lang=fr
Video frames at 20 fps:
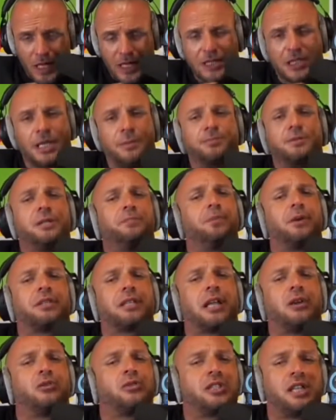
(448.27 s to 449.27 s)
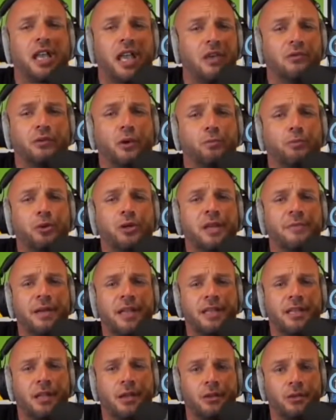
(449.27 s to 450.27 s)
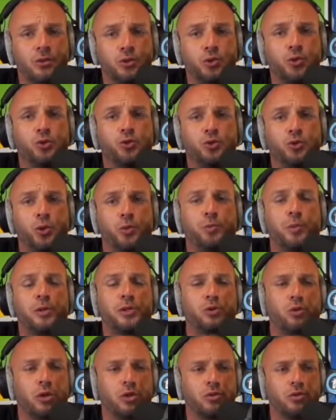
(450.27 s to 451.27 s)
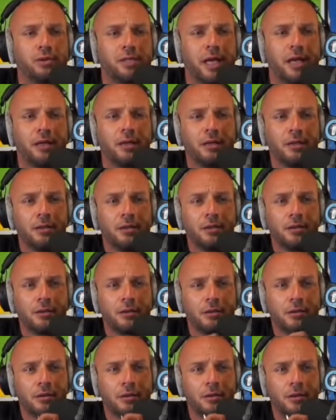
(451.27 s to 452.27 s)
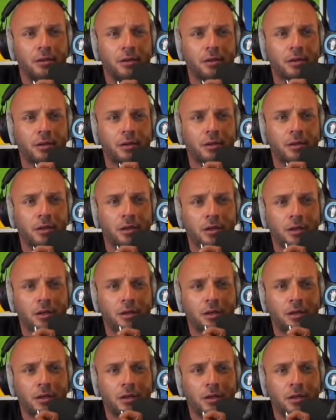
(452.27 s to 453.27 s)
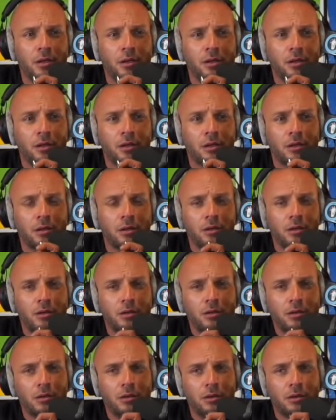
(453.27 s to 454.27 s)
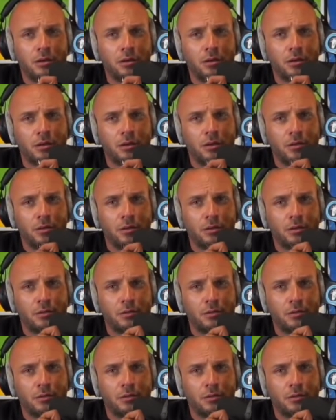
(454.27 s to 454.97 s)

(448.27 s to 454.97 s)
Et tes petits pantalons serrés, faut plus les mettre. Tu, penses quoi de tout ça Non, après, ma façon de m'habiller, je m'habille toujours de façon à euh,